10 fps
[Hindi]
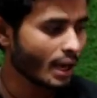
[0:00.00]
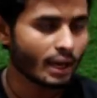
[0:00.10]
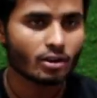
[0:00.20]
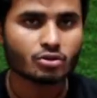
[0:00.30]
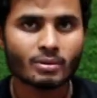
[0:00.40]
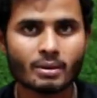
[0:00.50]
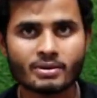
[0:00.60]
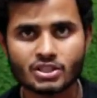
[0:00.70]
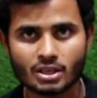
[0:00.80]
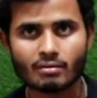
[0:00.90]
के आएंगे उसमें
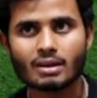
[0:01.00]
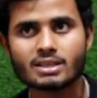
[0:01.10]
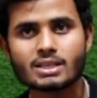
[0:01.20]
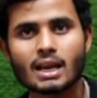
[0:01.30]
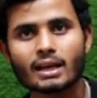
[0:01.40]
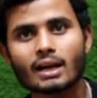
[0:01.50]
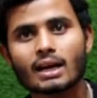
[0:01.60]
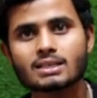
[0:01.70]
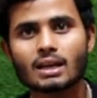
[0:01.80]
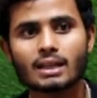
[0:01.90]
लिपस्टिक वाले स्टाइल के
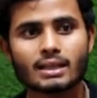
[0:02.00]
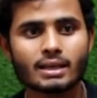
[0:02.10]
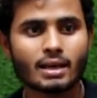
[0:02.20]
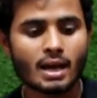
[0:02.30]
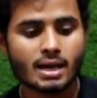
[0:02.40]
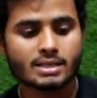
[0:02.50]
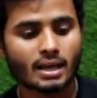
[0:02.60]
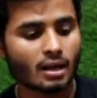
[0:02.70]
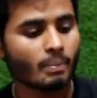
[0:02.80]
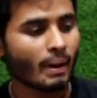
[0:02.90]
काजल आते हैं
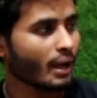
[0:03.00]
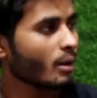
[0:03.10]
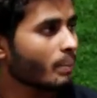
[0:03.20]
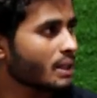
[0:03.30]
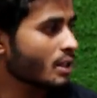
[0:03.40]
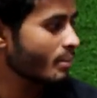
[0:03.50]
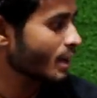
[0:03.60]
सिंगल पैकिंग पत्ते